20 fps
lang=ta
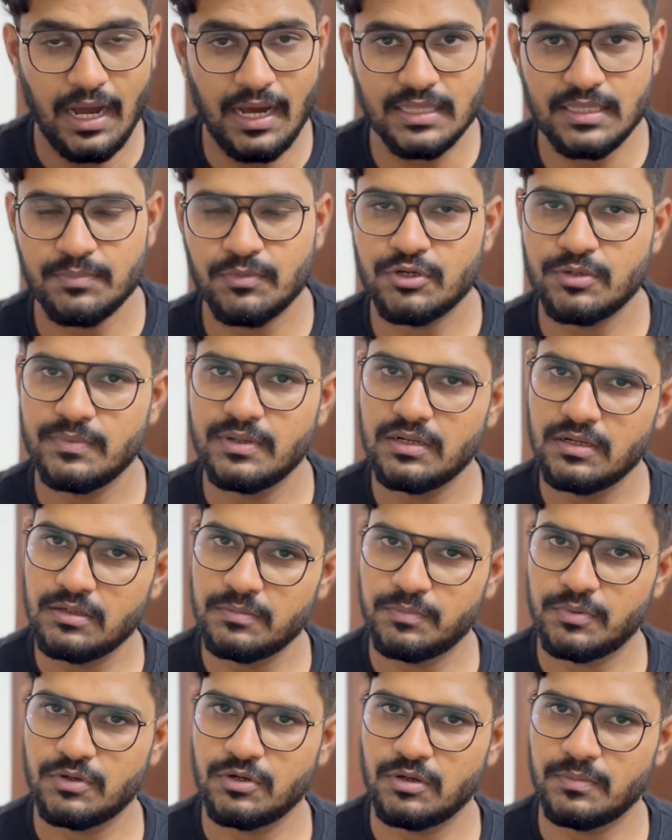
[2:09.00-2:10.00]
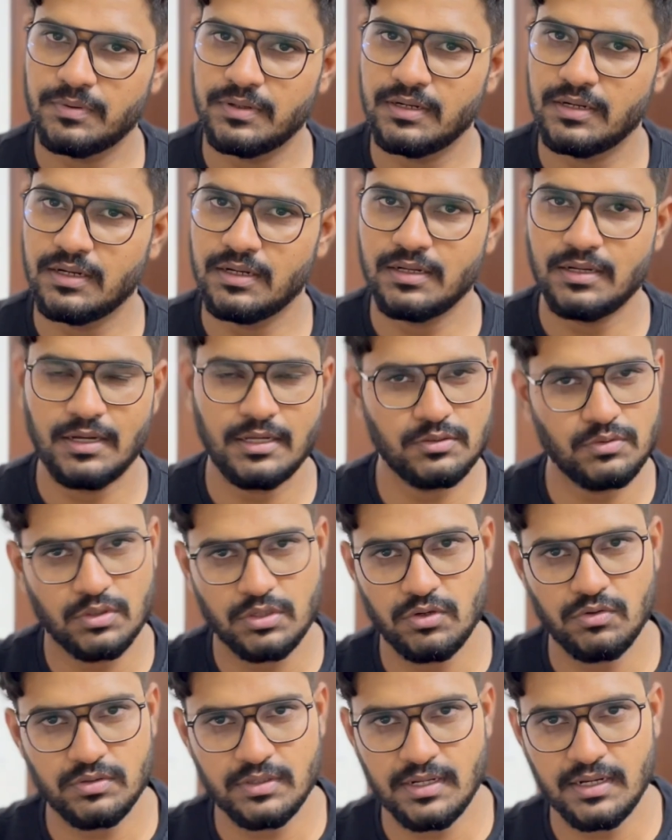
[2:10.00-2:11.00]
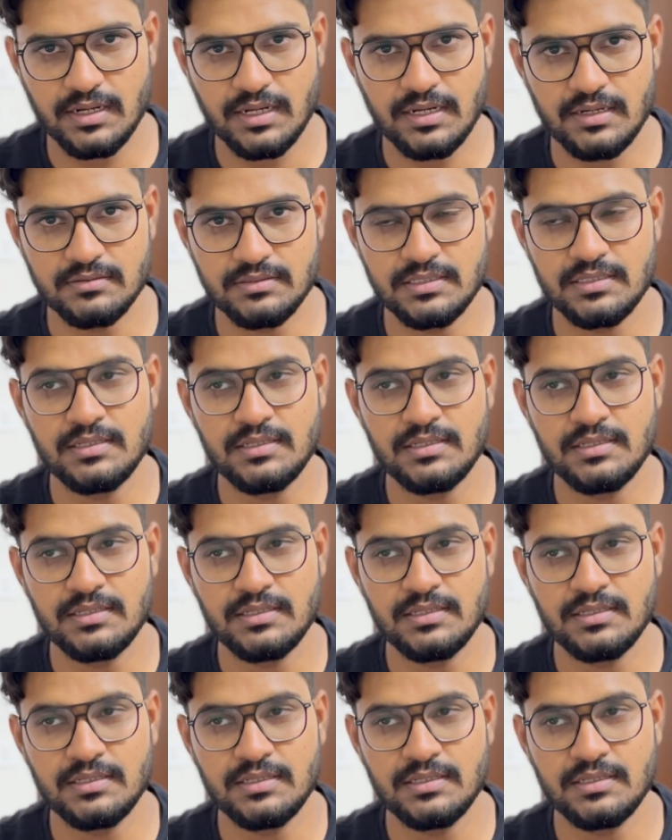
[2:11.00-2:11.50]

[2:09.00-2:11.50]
அதை மட்டுமே லேர்ன் பண்ணோம் அப்படின்னா அது ஒர்க் அவுட் ஆகாது